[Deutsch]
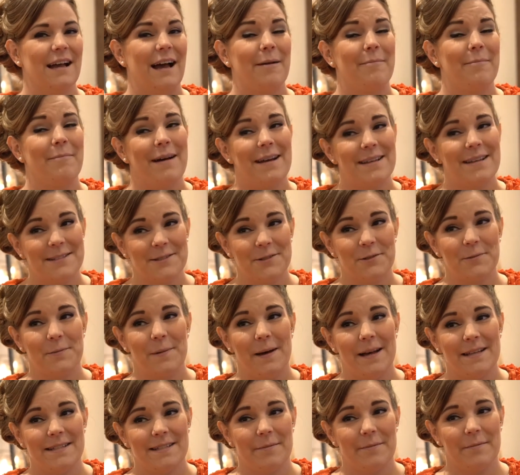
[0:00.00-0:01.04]
Am meisten
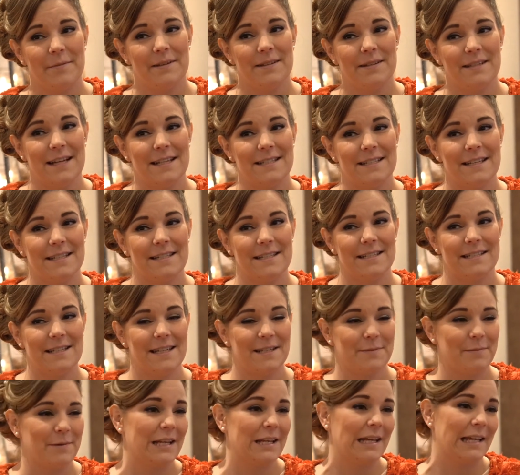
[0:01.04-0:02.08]
Spaß hat mir tatsächlich
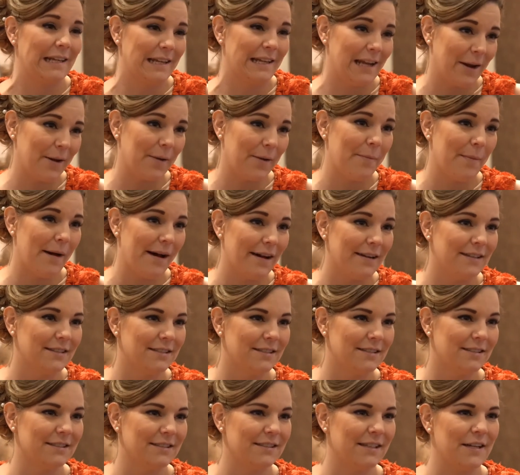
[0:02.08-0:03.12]
das mit den Kindern gemacht.
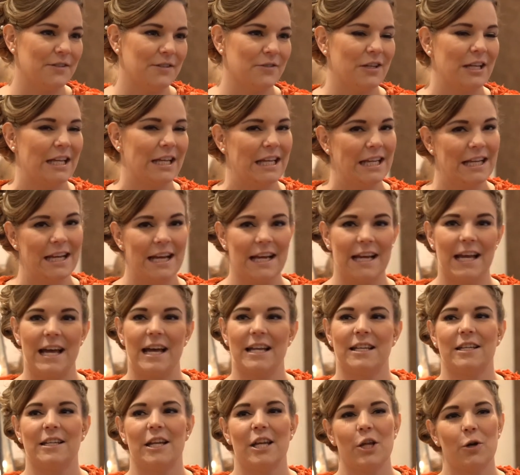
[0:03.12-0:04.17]
Ne? Also in den
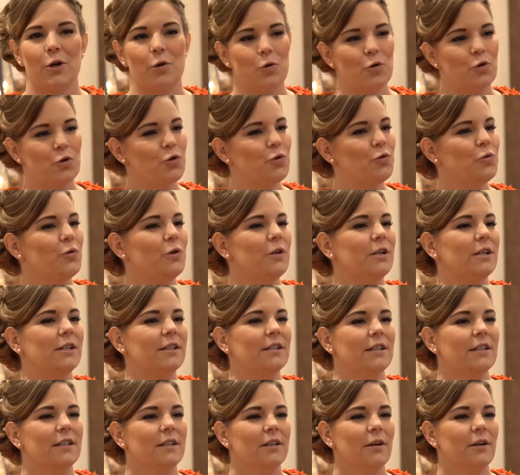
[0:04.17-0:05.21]
Kindergärten, in den Grundschulen
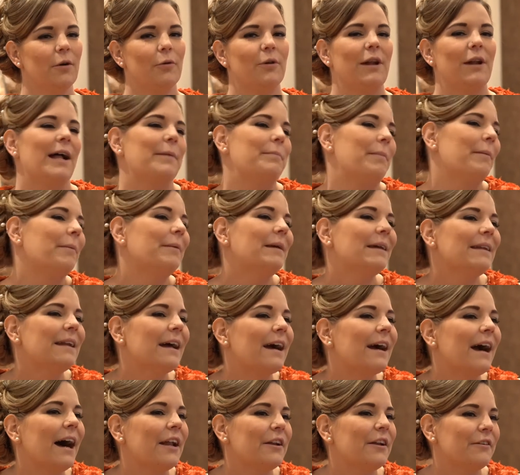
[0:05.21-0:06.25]
oder halt beim
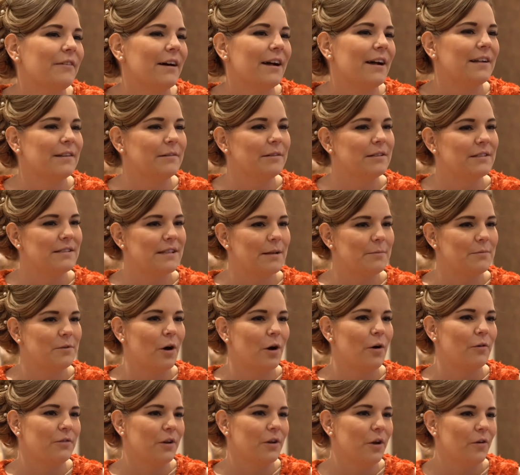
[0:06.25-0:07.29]
Kinderkarneval. Ne? Es gibt
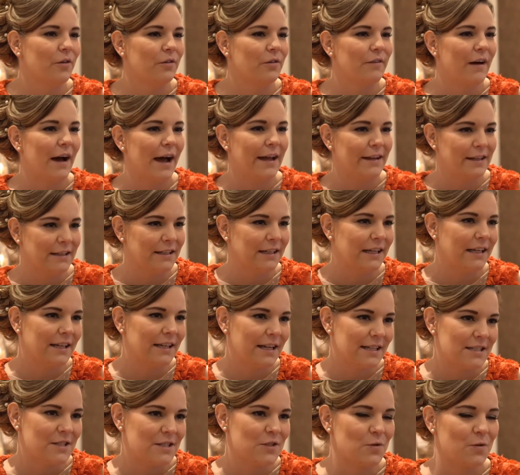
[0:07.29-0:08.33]
ja oft auch Vereine, die
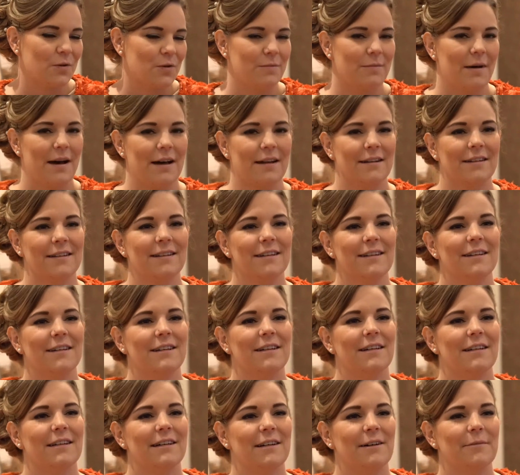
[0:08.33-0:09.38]
Kindersitzungen machen.
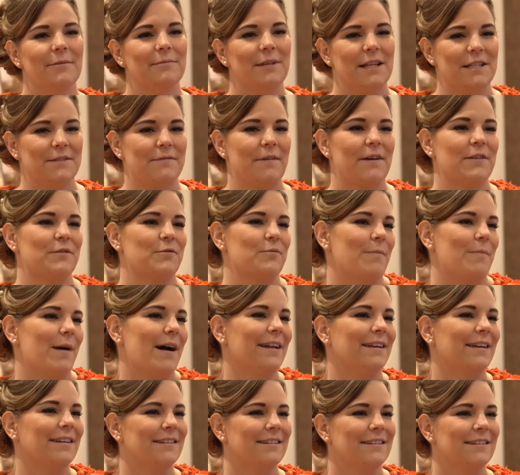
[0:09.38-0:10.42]
Ähm, das war so
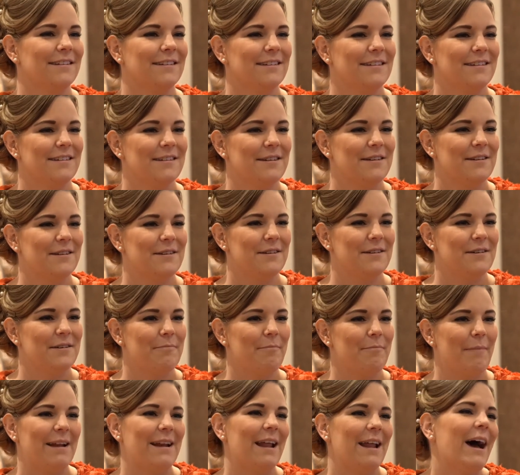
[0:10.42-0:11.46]
mein
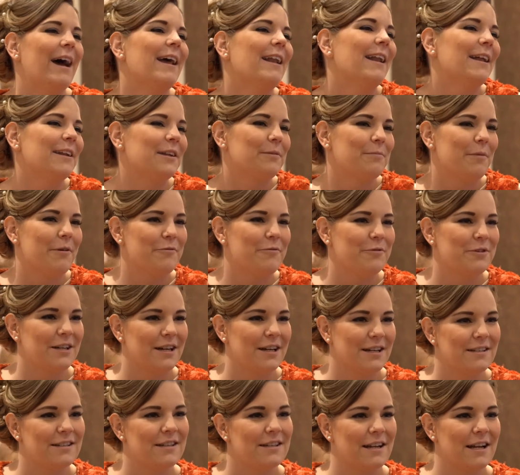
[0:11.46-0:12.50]
mein Highlight immer für die,
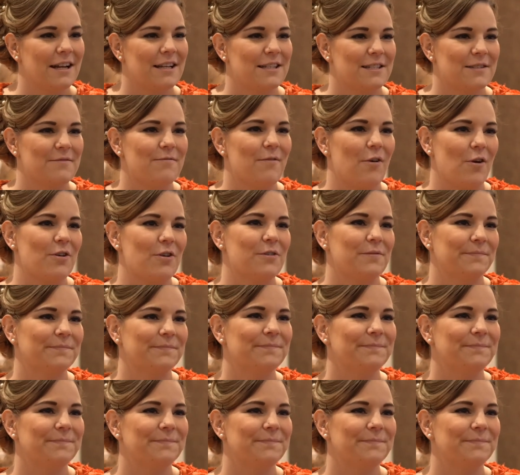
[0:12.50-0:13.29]
in den ganzen Wochen.